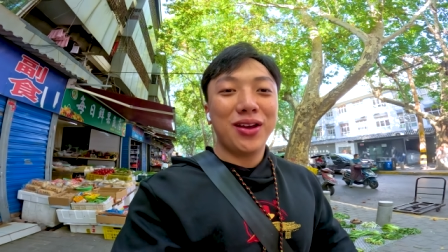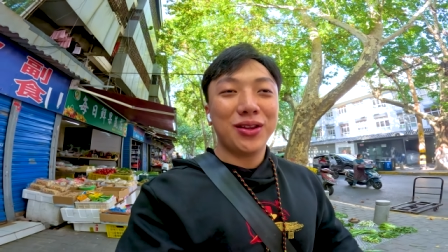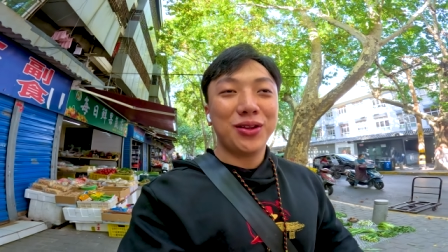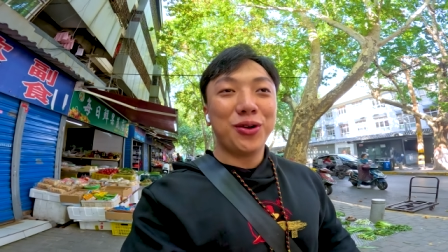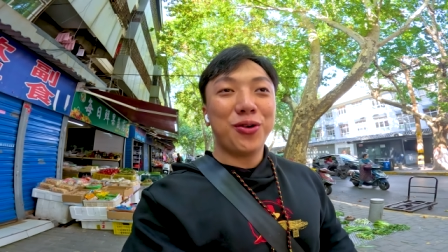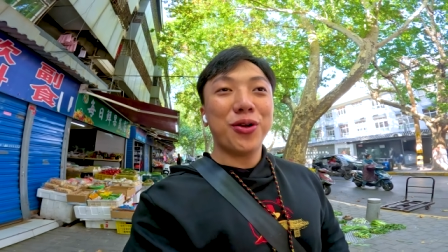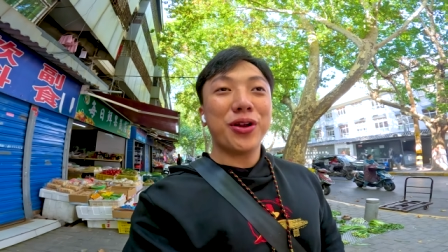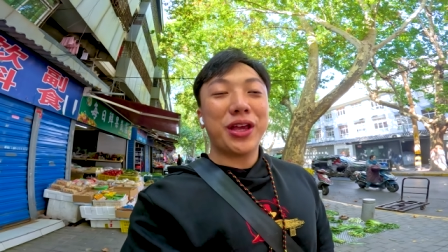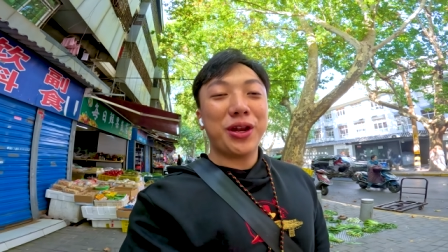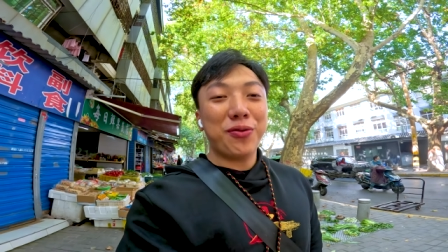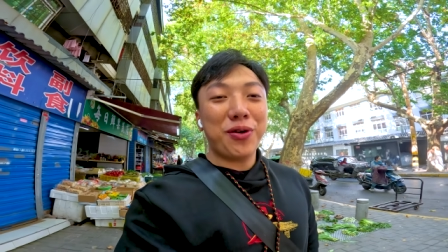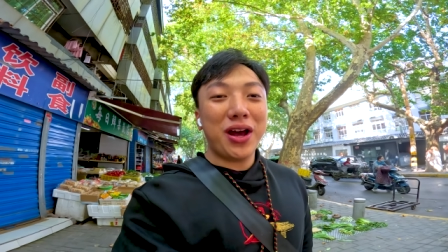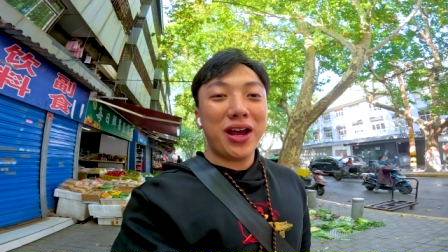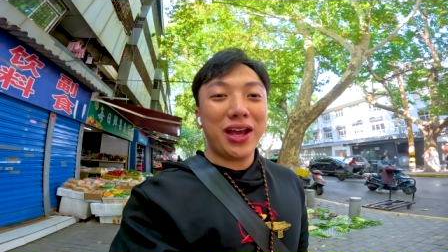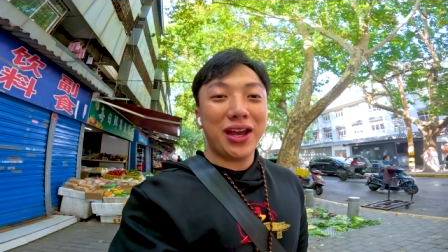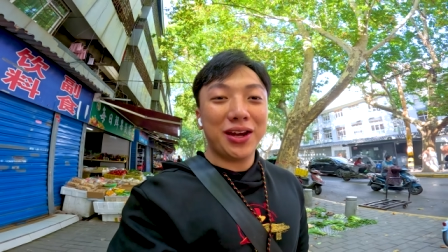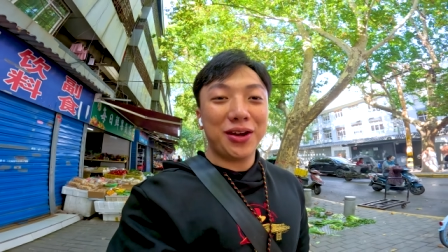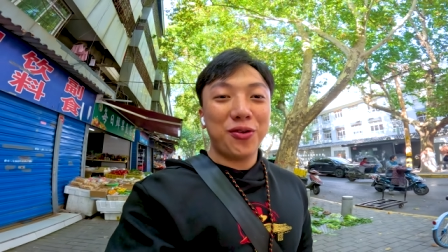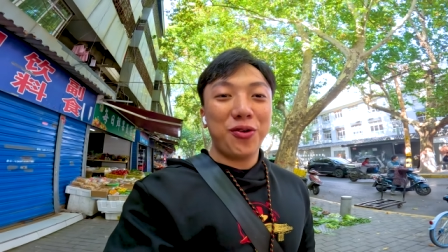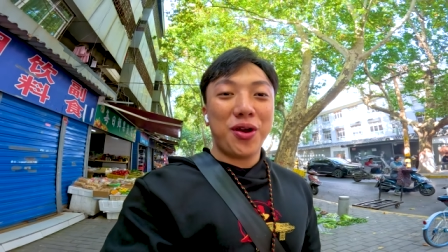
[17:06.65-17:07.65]
ทุกคนคิดว่า
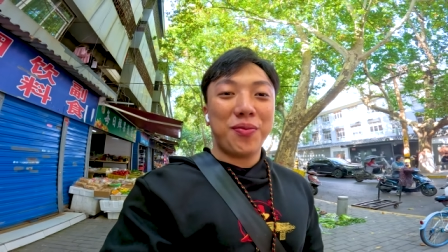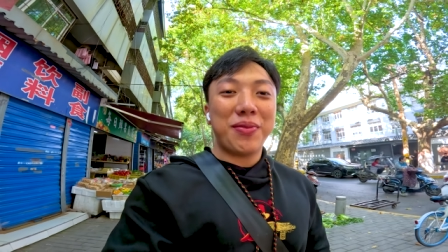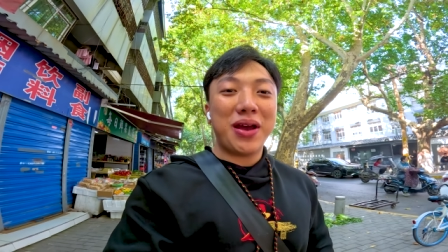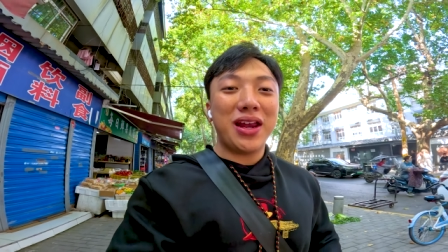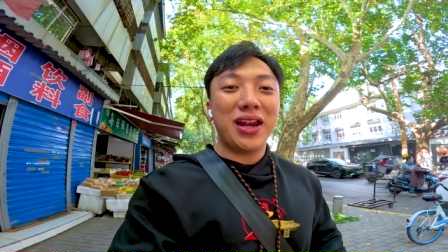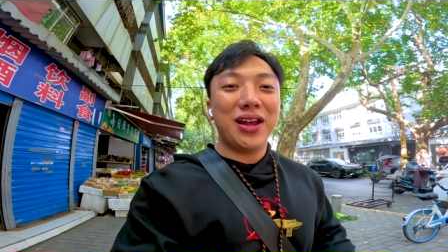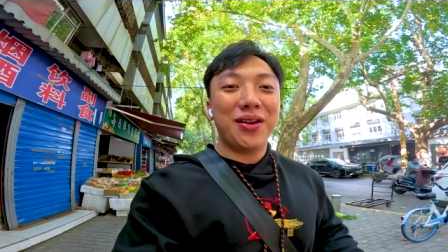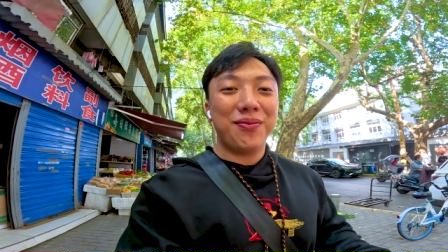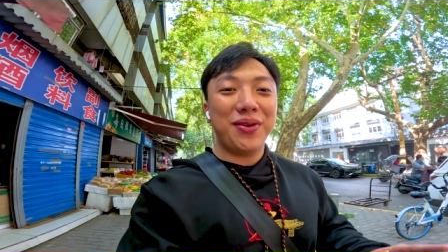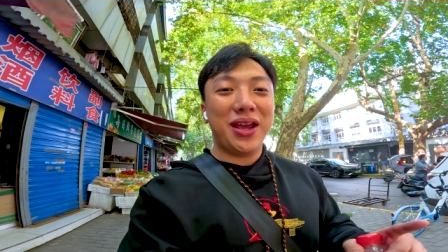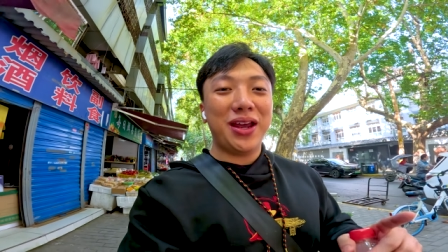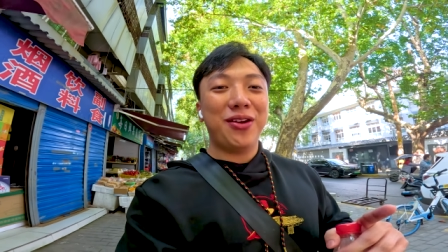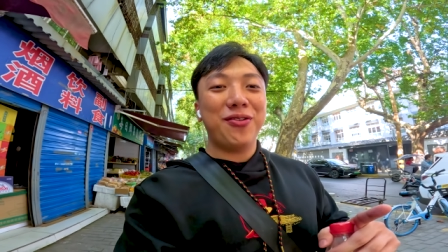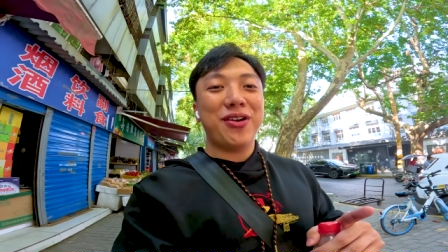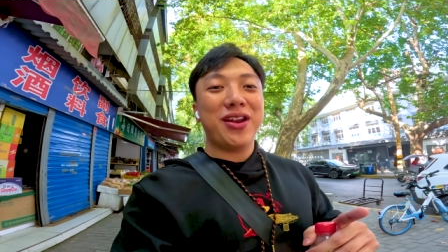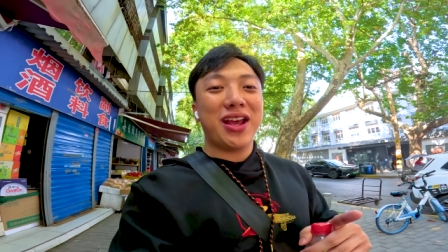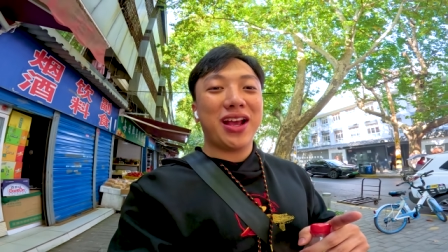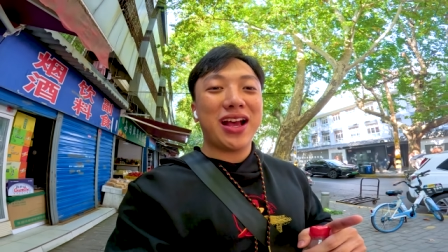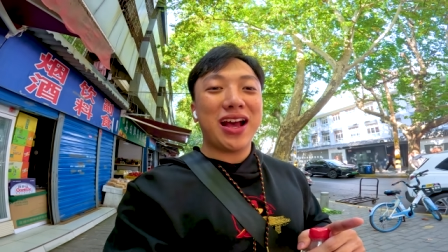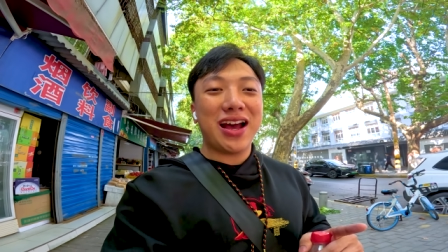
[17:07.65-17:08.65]
เห็นด้วยไหมหรือไม่เห็นด้
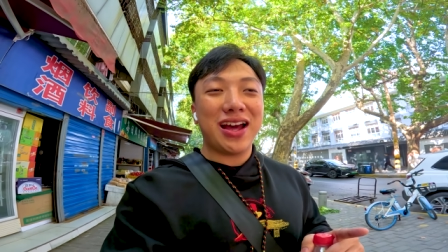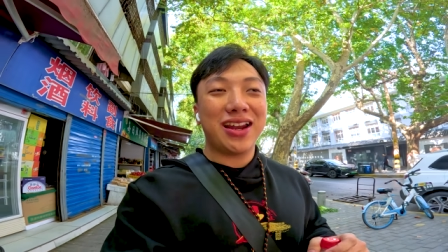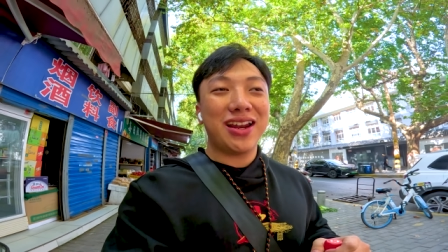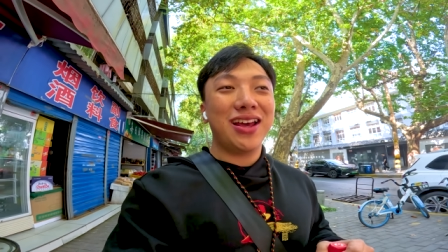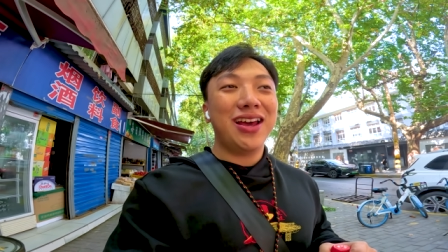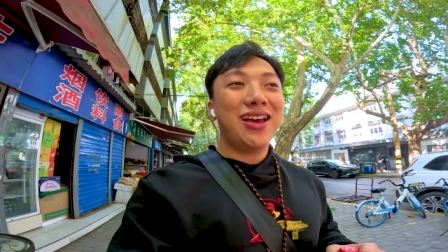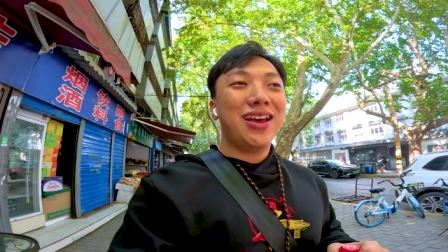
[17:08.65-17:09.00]
วยในการ